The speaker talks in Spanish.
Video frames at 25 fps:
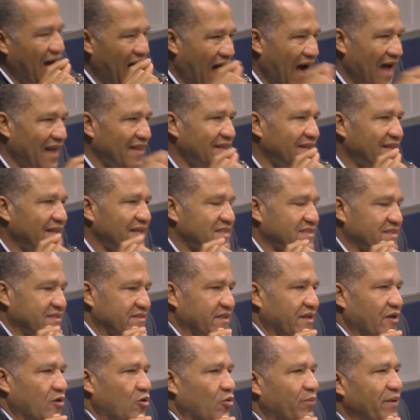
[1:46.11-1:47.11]
antes
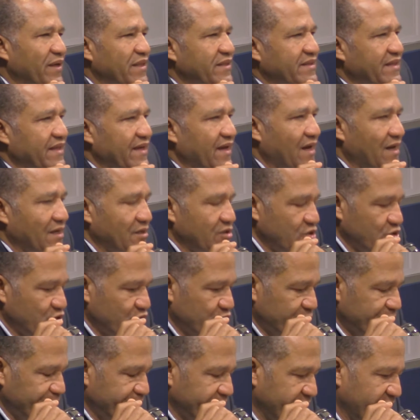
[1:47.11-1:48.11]
de los 20
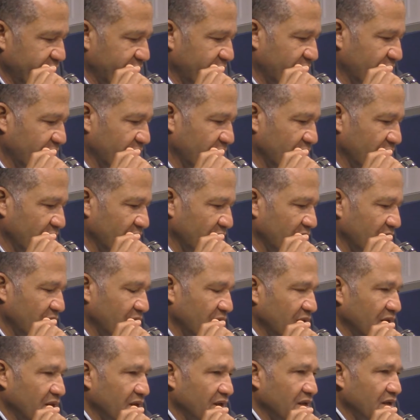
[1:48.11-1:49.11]
años
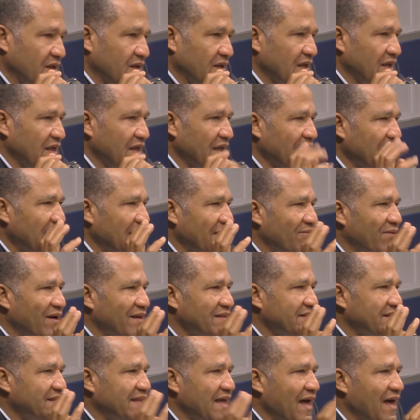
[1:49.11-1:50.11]
y
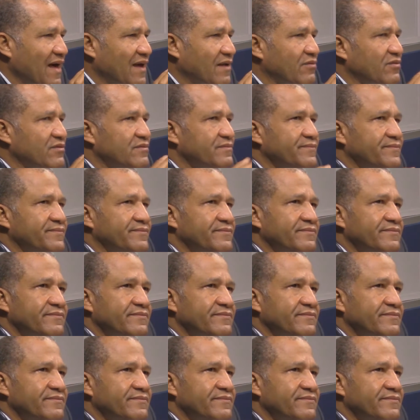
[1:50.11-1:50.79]
levantaron